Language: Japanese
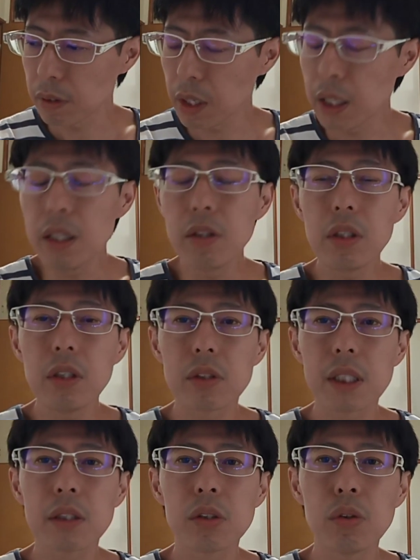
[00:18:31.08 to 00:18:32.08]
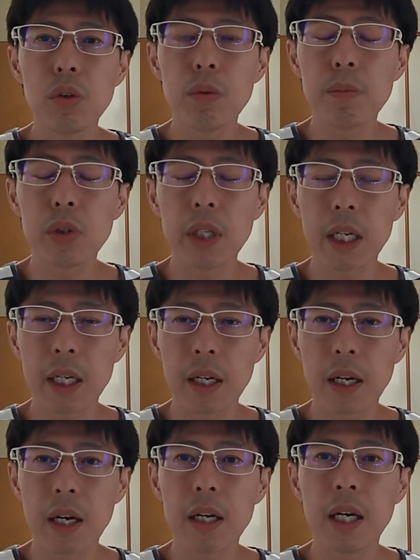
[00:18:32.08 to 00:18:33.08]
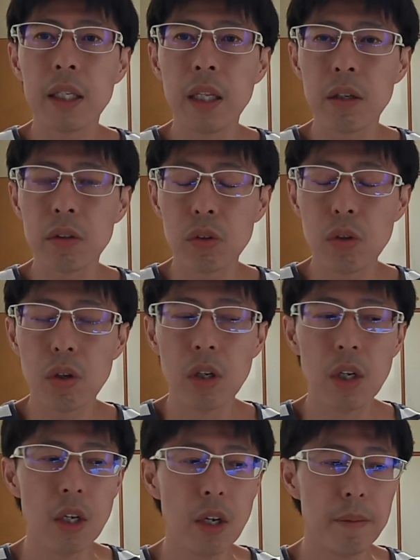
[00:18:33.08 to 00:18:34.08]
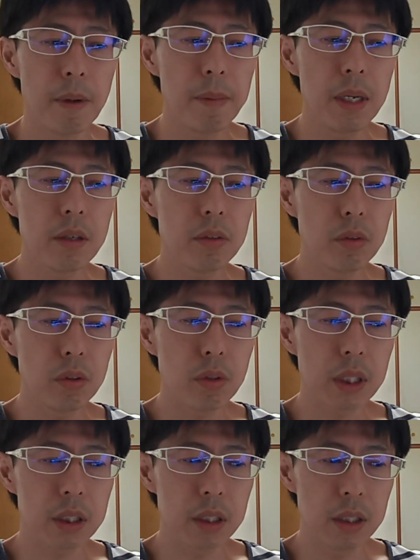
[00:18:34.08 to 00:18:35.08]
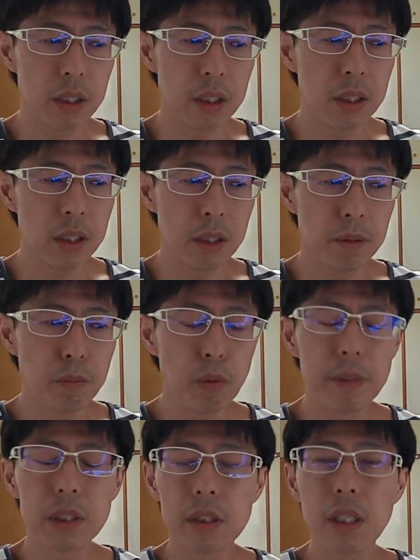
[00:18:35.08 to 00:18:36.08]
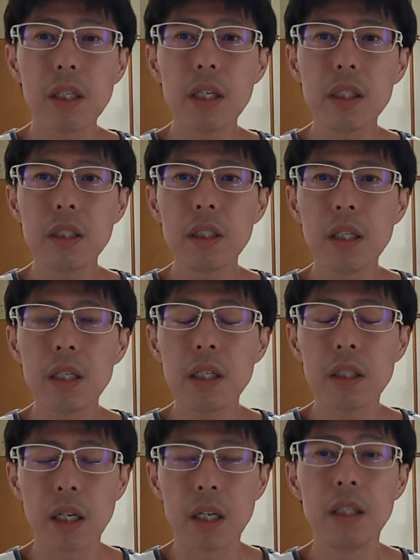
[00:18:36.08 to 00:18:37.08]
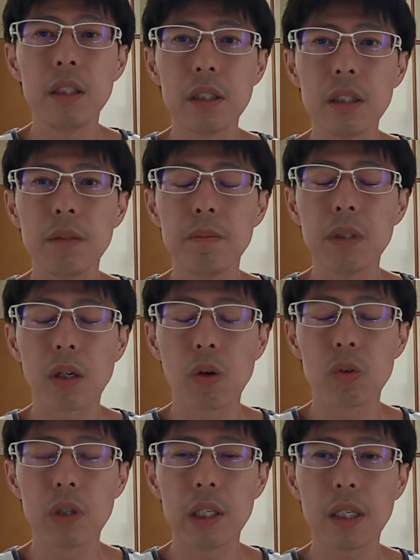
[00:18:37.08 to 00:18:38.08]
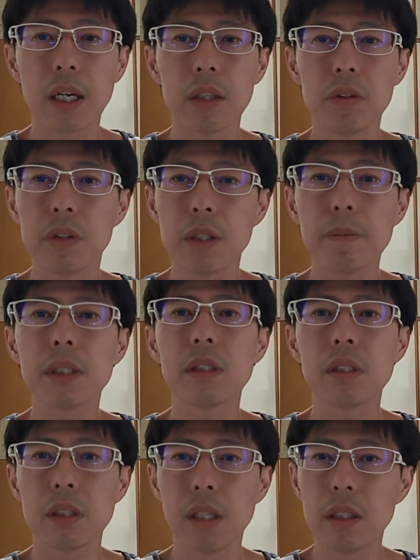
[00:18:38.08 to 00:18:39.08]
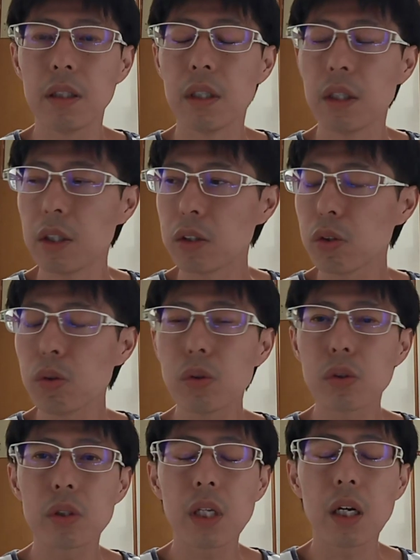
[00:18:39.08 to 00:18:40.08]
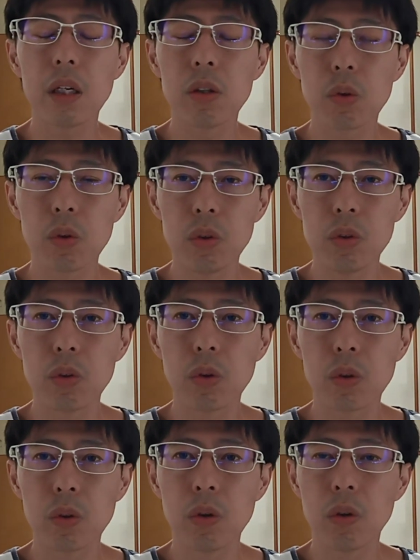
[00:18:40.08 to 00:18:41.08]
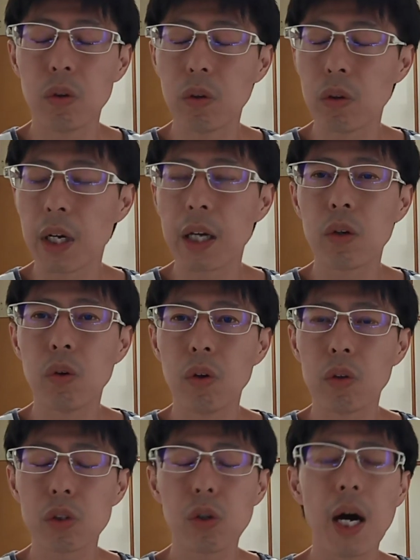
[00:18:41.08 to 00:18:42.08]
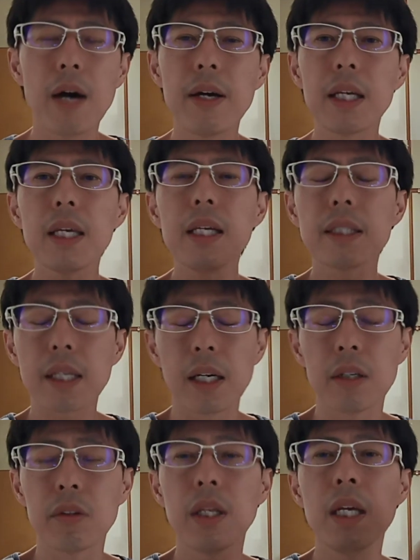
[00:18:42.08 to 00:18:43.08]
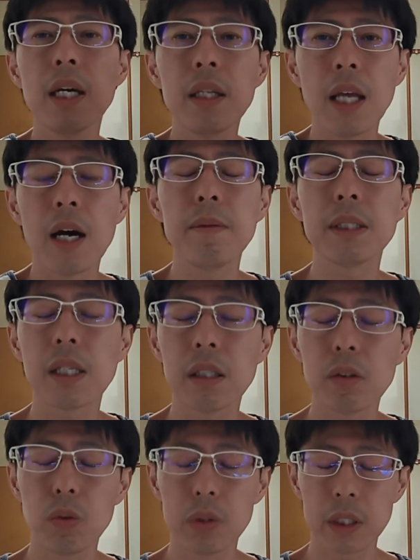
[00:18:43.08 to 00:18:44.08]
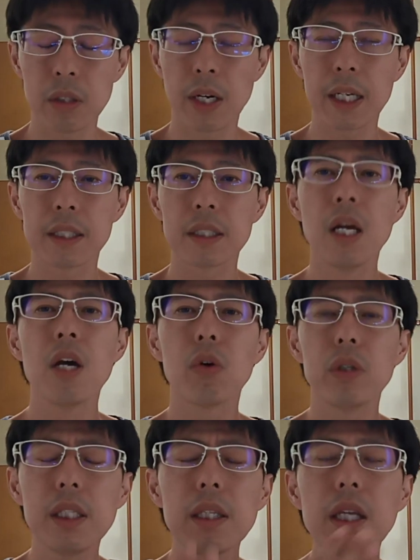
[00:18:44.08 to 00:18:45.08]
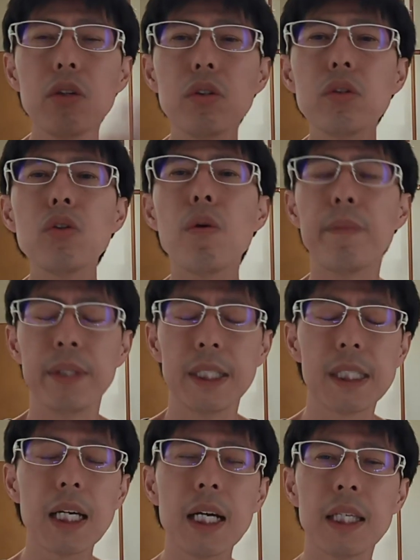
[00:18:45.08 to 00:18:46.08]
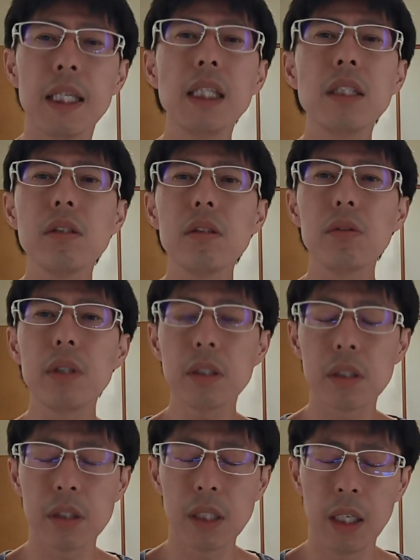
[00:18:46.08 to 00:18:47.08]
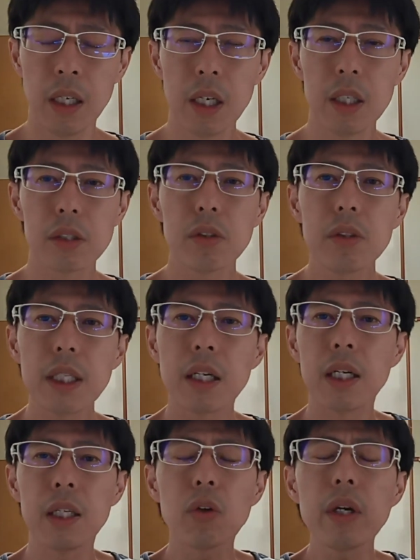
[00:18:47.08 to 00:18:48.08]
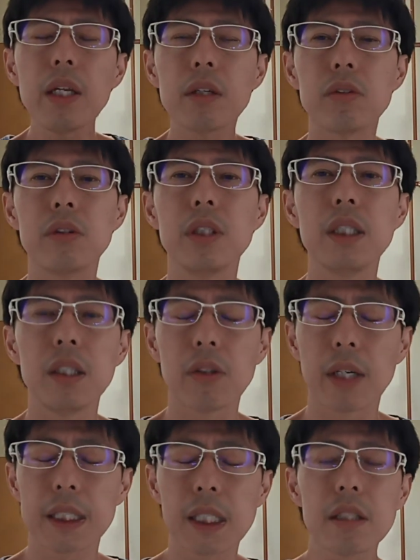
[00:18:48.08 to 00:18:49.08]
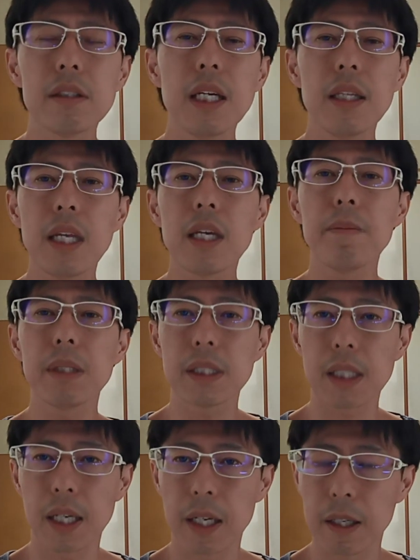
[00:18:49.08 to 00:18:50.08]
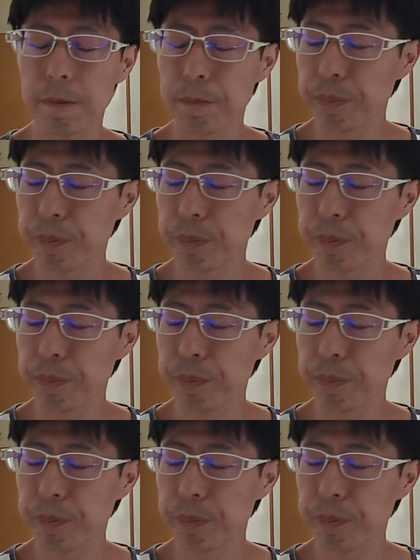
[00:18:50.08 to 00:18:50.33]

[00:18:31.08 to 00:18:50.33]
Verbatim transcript: エネルギーの残存量問題から考えていくと、まあ、米軍の人たちも別に撤退していただいたらいいし、みんな国連に加入してますしね。それこそ世界との友好の外交、そのハワイケースからの提案で安倍さん同士の話、これ絶対フルオープンで世界で必要ですって、そしたら余計な軍事費とか削減できますから。